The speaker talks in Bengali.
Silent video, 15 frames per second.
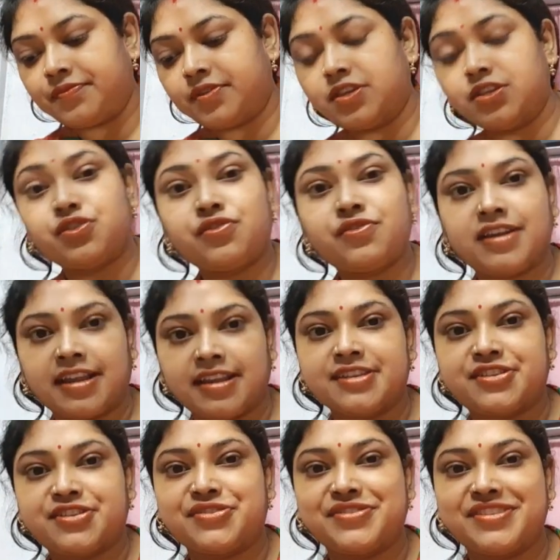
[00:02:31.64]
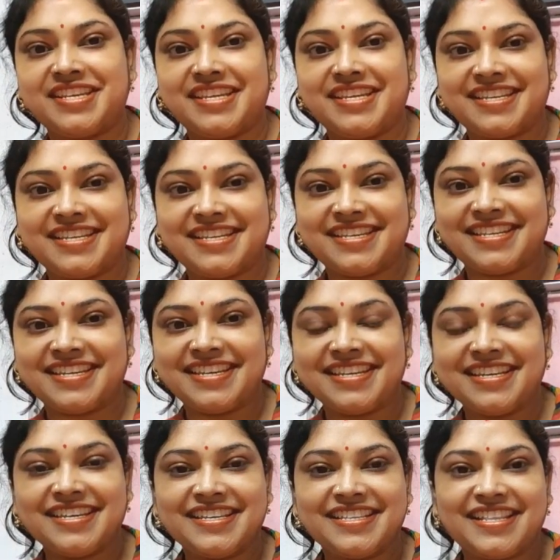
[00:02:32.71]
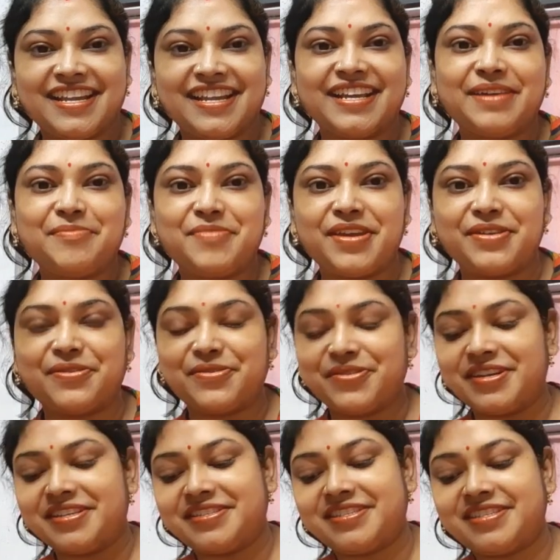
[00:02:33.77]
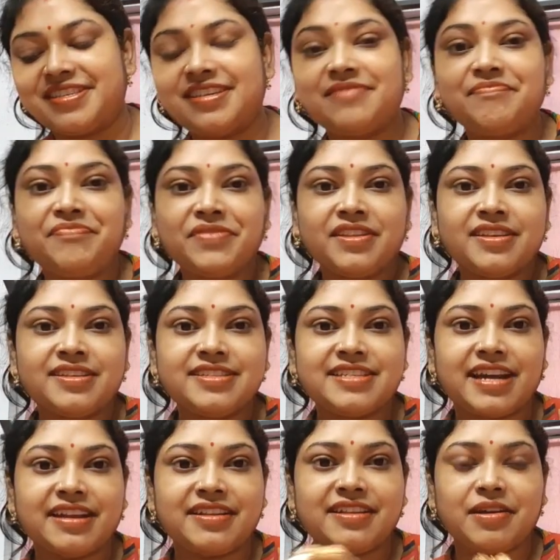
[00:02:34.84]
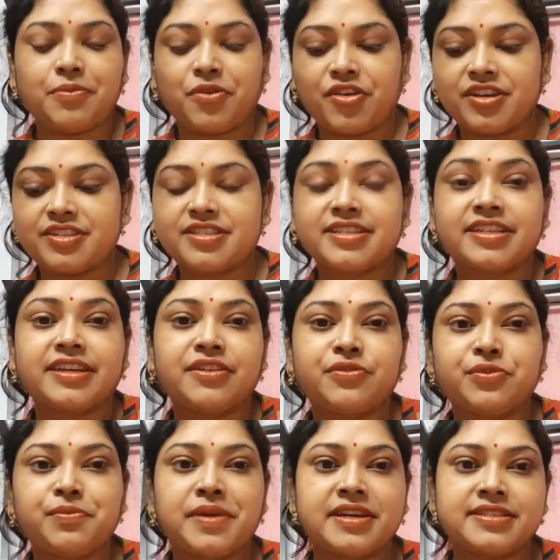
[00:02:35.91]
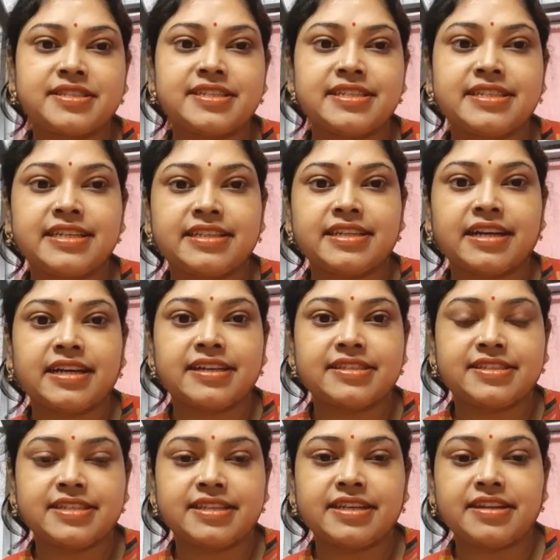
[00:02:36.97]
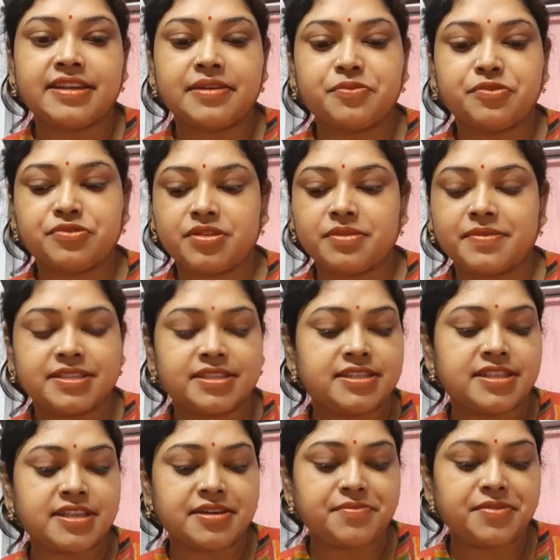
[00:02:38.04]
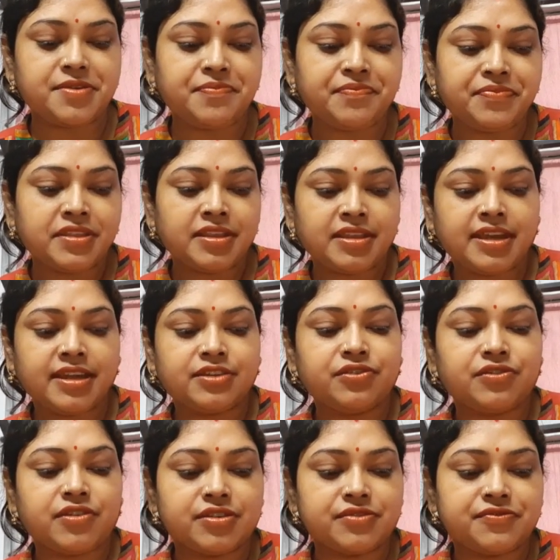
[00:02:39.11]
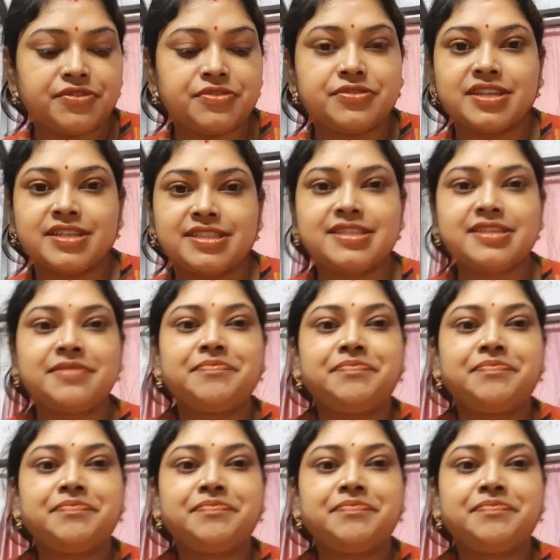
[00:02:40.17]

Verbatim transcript: কিছু কালেকশন নিয়ে তার আগে বের করে নিচ্ছি জানি না ভয়েসটা কীরকম আসছে ঠিকঠাক আসছে কি নাই বুঝতে পারছি না আমি একটু কনফিউজ আছি